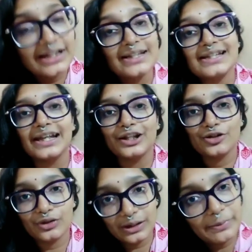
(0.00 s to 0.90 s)
కట్స్ లేని
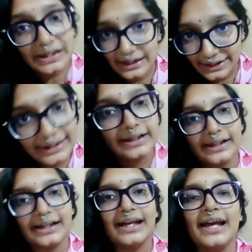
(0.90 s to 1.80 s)
చోటే పెట్టాలి
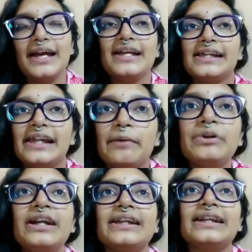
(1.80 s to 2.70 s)

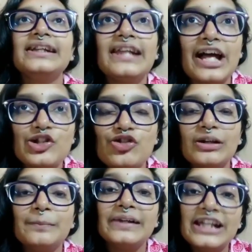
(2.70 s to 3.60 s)
లెమన్ అనేది
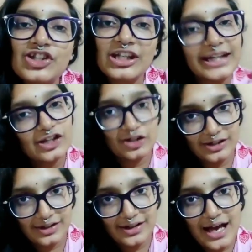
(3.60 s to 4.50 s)
న్యాచురల్ బ్లీచింగ్
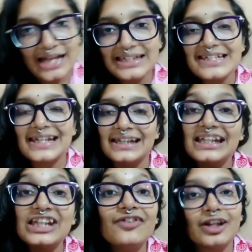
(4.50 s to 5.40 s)
ఏజెంట్ అది
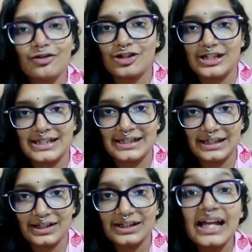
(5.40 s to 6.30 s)
స్కిన్ని ఈవెన్ అవుట్
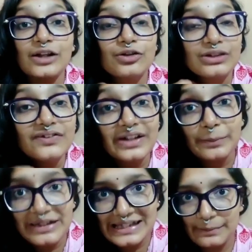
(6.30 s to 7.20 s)
చేస్తుంది దానికి ఉన్న
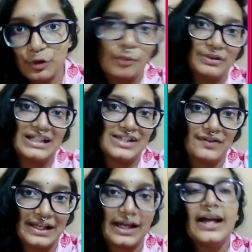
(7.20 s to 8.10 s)
విటమిన్ సి ప్రాపర్టీస్
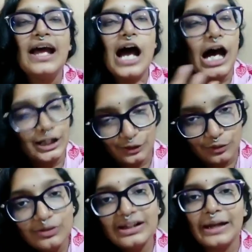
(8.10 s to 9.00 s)
వల్ల
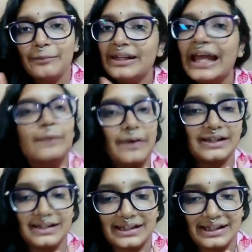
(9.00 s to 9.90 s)
అందుకు లెమన్ హెల్ప్
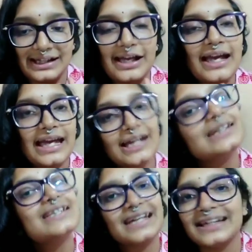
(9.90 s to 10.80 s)
అవుతుంది
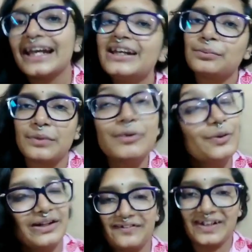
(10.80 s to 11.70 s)
ఇది స్కిన్ కేర్ టిప్ నెంబర్
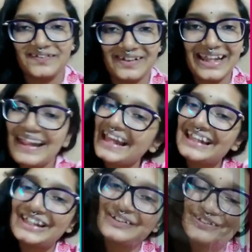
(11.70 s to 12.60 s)
ట్వంటీ ఫైవ్
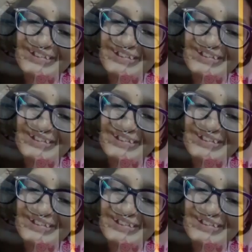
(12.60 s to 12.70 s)
థ్యాంక్ యూ